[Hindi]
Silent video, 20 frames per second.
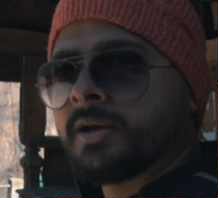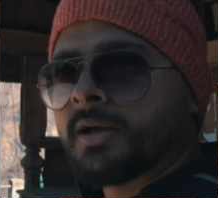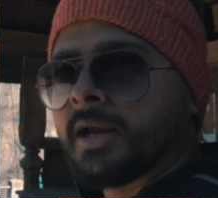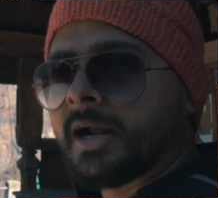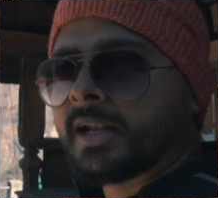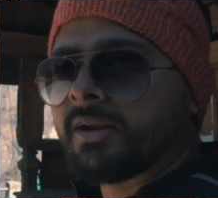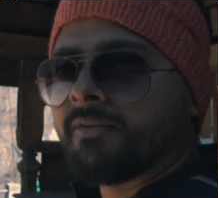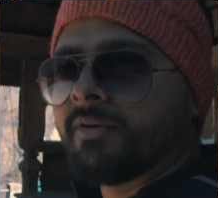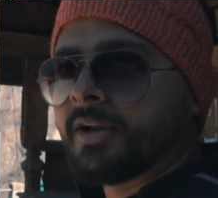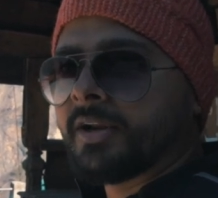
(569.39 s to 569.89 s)

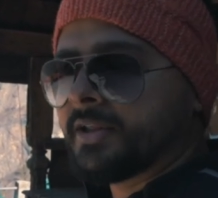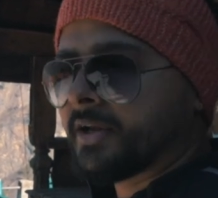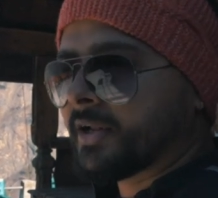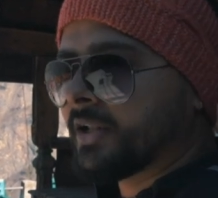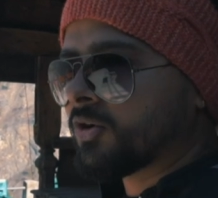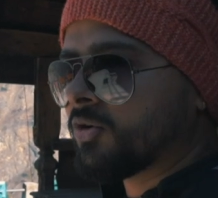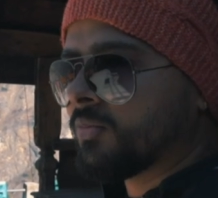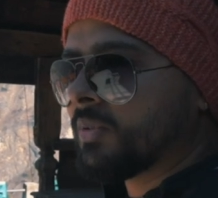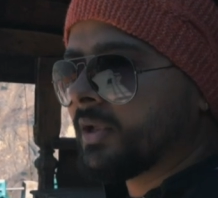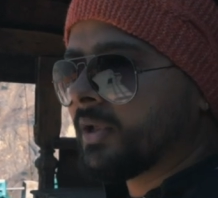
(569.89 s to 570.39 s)
एक्टिविटी
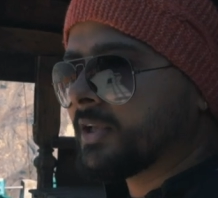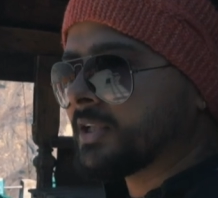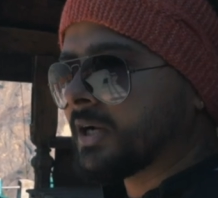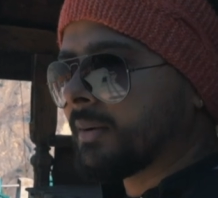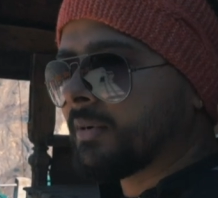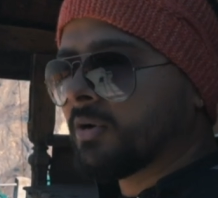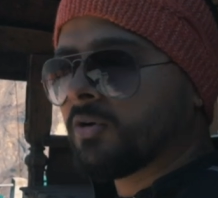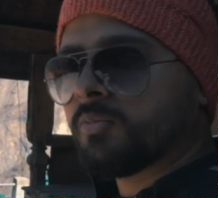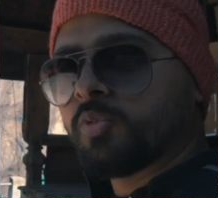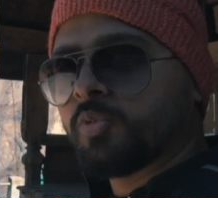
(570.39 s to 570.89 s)
देखने को मिलेगी यहाँ
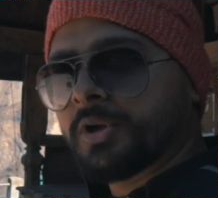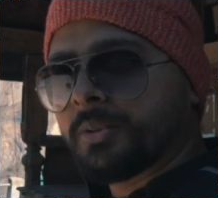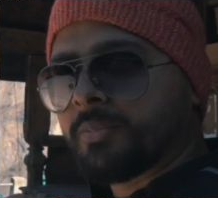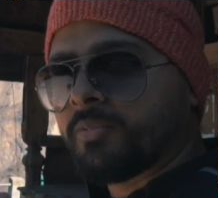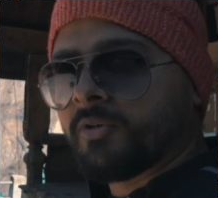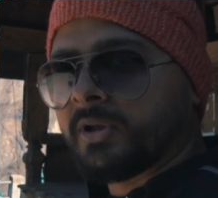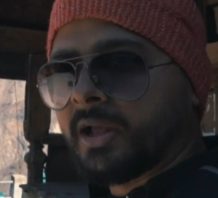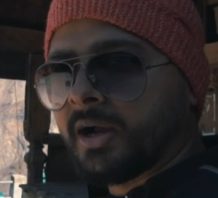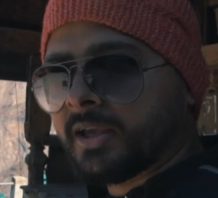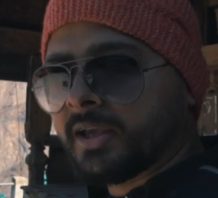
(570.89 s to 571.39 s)
पे लोग पूरी
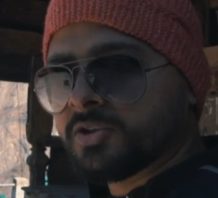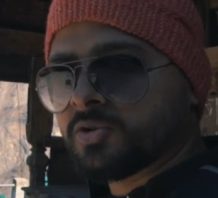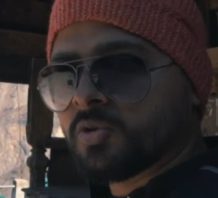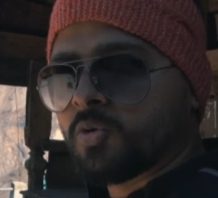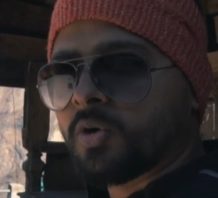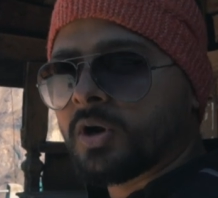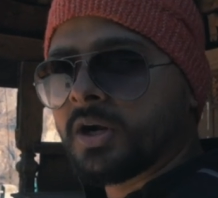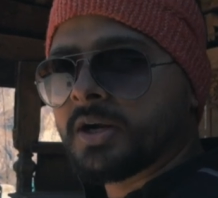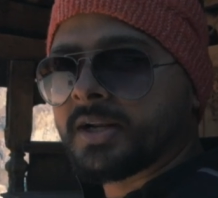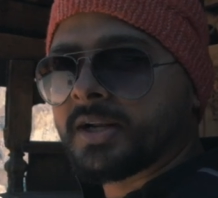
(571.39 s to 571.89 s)
यहाँ की जो
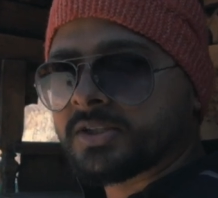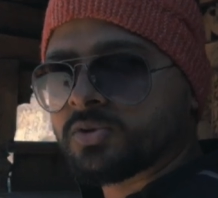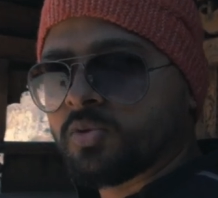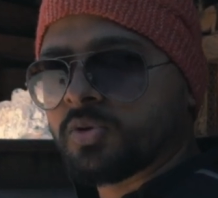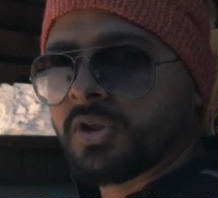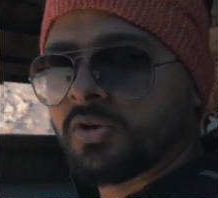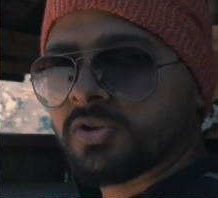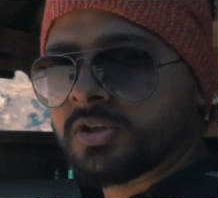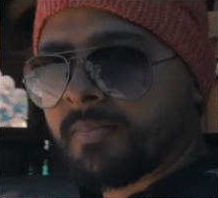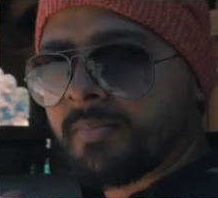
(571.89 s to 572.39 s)
लोकल ड्रेस
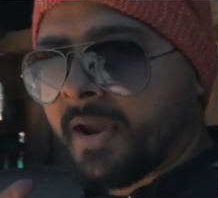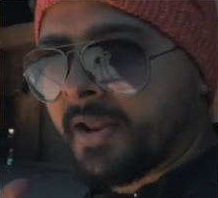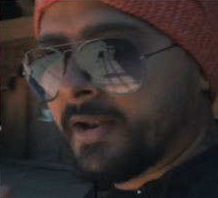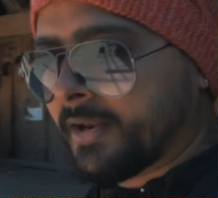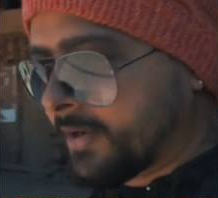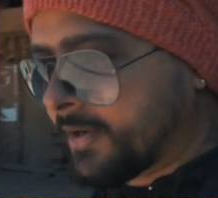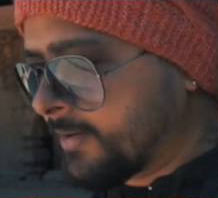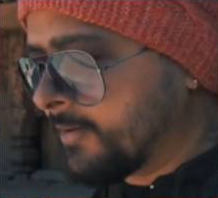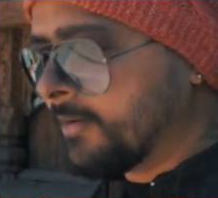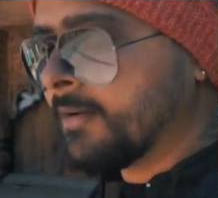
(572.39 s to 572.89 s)
होती है उसे पहन
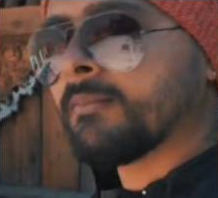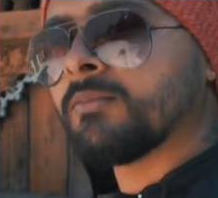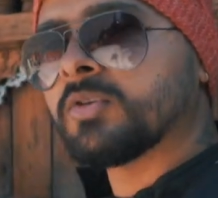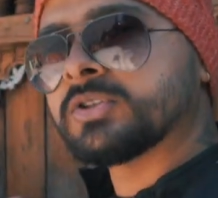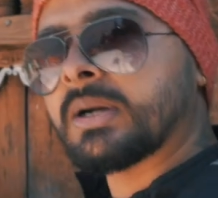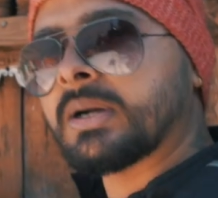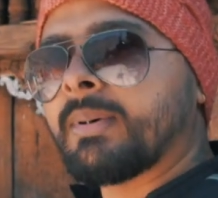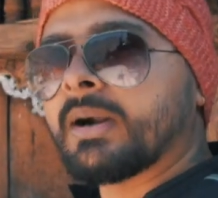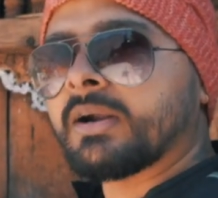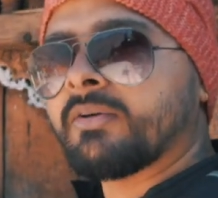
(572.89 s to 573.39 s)
के
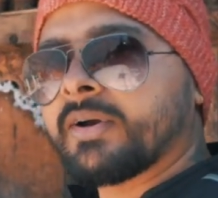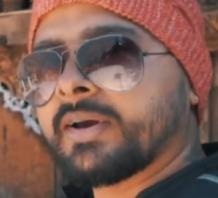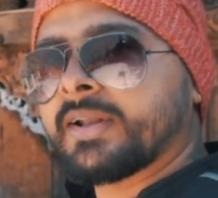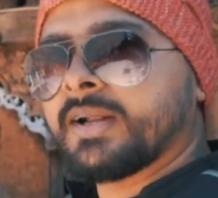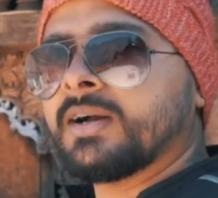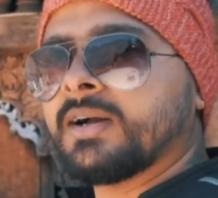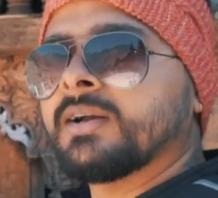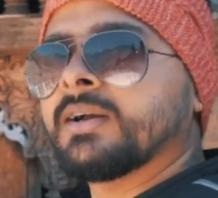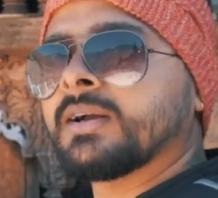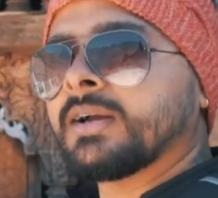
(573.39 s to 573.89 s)
पूजा पाठ
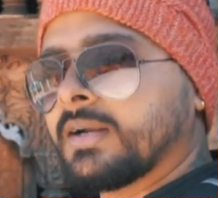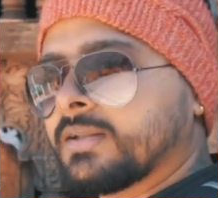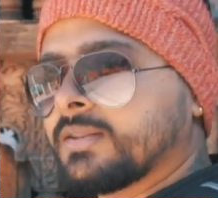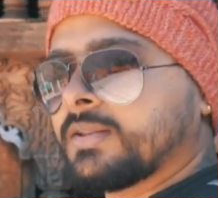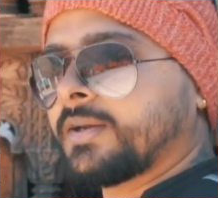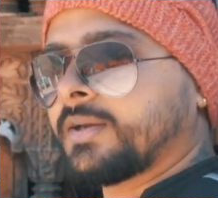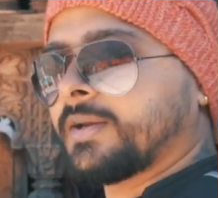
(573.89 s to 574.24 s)
वगैरह करते